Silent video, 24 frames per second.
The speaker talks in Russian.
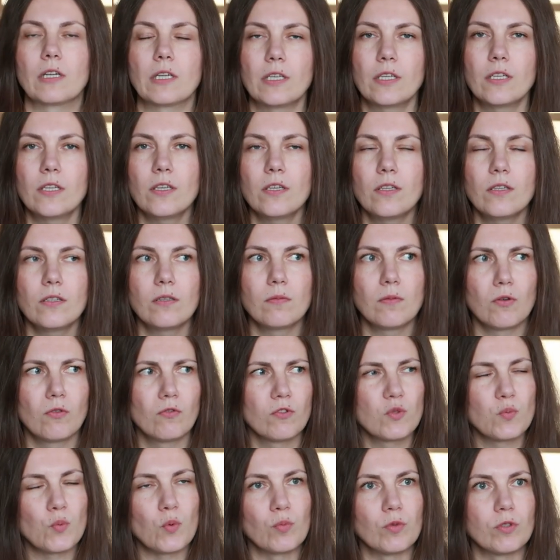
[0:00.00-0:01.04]
не могу
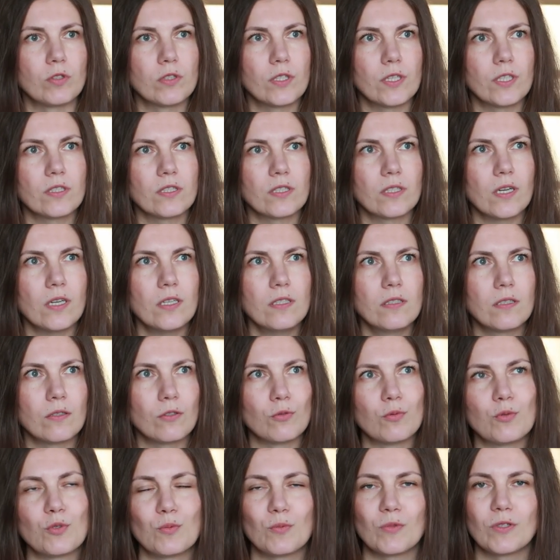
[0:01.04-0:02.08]
вспомнить третий кадр. В
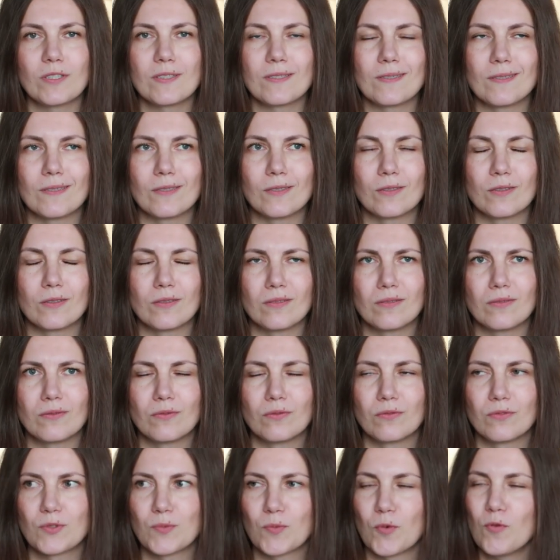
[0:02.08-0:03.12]
общем, если
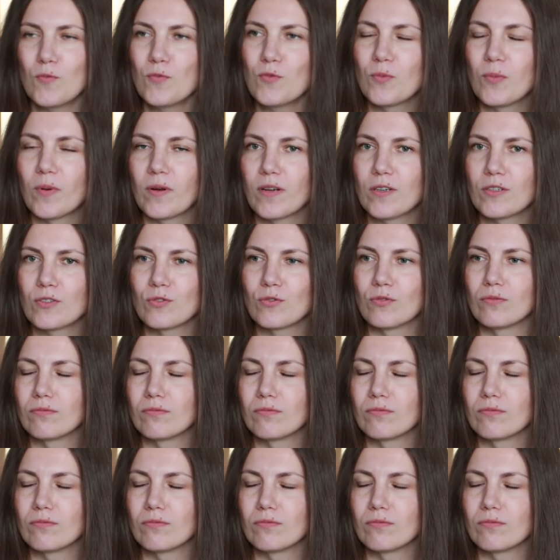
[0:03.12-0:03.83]
вспомню, покажу.